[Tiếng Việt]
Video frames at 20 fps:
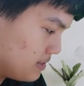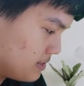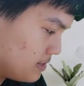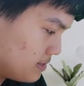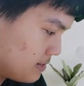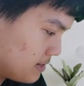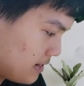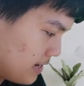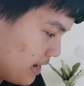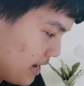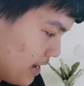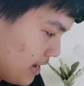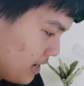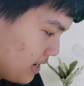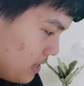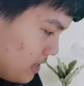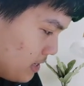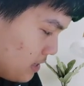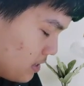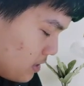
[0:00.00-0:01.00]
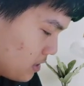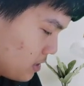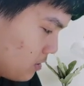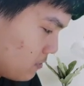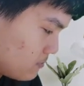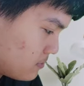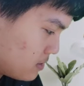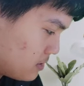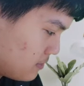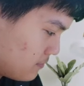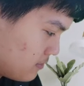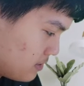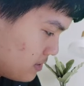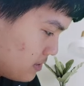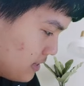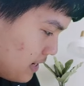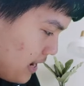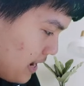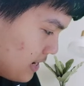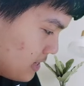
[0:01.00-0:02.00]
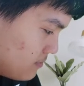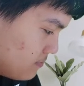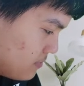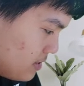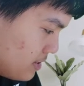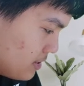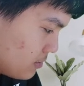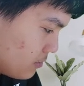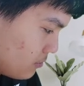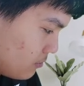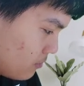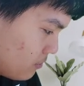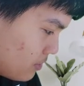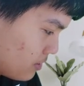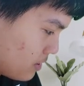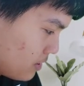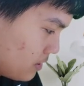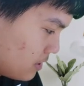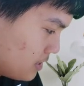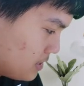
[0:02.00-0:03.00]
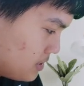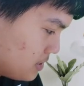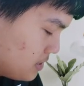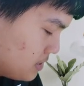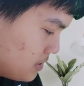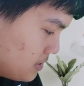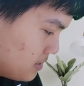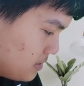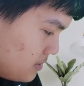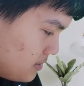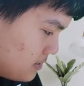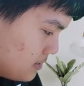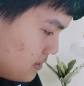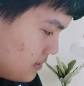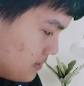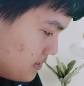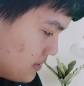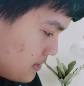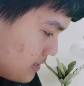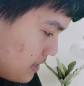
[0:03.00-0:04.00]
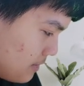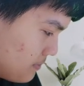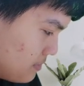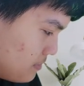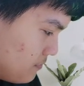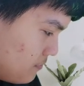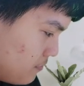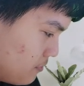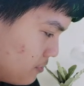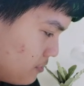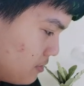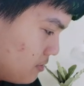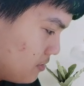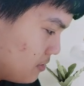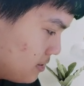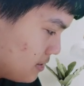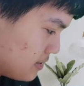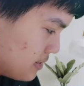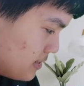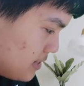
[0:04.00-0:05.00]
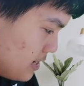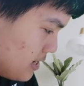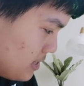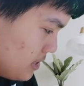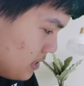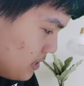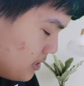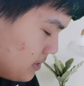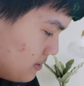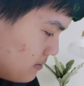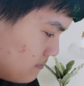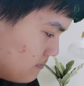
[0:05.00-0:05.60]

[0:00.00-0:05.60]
nhân cho k cộng với tích phân từ a đến b của gx tất cả bình phương dx